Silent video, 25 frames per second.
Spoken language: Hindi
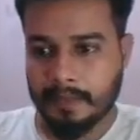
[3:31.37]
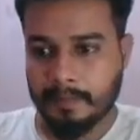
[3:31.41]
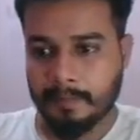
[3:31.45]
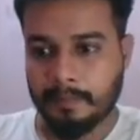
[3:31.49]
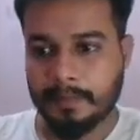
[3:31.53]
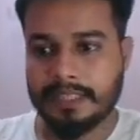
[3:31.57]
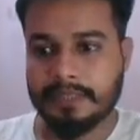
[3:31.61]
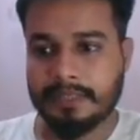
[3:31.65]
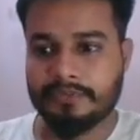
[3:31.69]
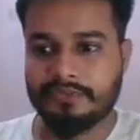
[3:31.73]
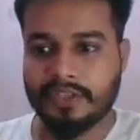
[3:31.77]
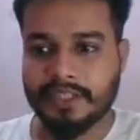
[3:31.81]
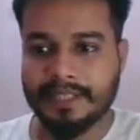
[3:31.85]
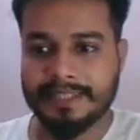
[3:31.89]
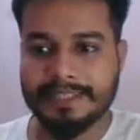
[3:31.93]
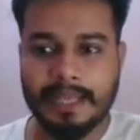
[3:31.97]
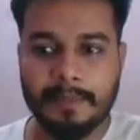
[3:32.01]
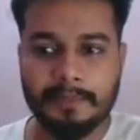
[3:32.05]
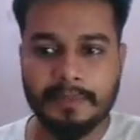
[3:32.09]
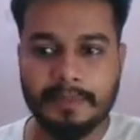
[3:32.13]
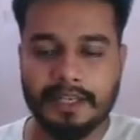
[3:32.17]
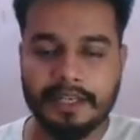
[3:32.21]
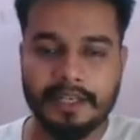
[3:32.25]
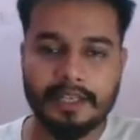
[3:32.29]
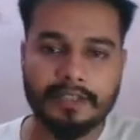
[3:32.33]
बट फर्स्ट
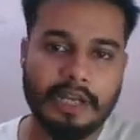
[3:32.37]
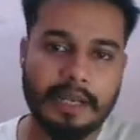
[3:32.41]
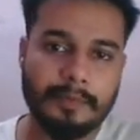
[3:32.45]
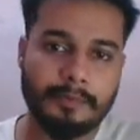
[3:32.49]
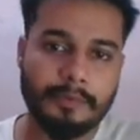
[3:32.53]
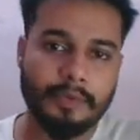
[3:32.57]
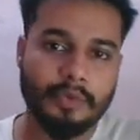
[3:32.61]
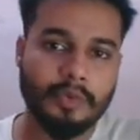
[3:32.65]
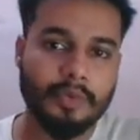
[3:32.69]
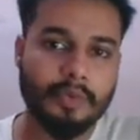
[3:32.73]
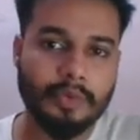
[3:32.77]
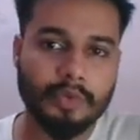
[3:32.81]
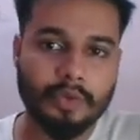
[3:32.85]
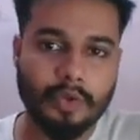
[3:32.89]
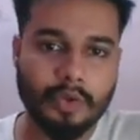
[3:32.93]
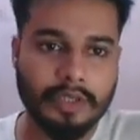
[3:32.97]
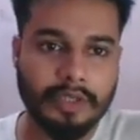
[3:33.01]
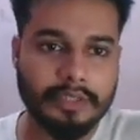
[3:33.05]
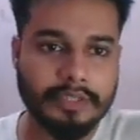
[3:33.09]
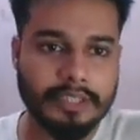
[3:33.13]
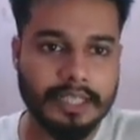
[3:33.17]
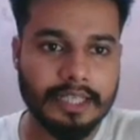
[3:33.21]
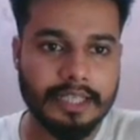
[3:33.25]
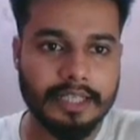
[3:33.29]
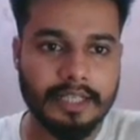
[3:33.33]
टाइम कर रहे हैं तो आप लोग को थोड़ा
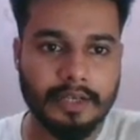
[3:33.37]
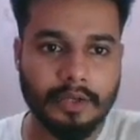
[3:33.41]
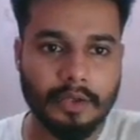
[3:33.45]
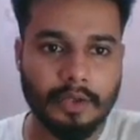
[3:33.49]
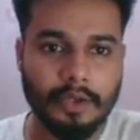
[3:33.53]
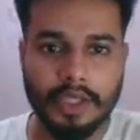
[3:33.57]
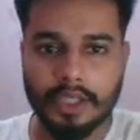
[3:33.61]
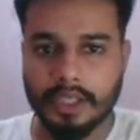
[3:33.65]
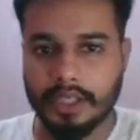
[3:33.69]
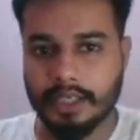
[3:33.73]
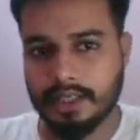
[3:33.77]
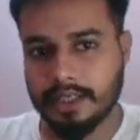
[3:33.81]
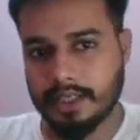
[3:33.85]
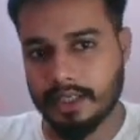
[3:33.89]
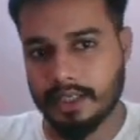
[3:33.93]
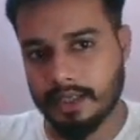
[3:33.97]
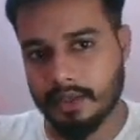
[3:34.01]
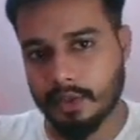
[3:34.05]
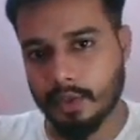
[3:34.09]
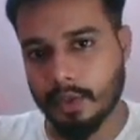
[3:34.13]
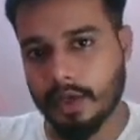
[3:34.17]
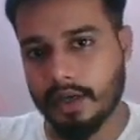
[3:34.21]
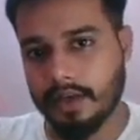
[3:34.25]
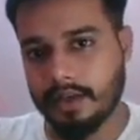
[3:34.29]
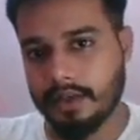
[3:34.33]
सा लग रहा लग रहा
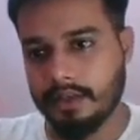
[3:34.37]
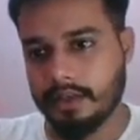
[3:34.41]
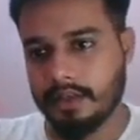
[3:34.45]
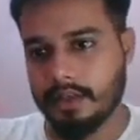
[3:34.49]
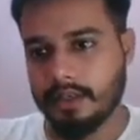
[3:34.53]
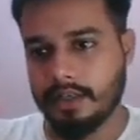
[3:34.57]
होगा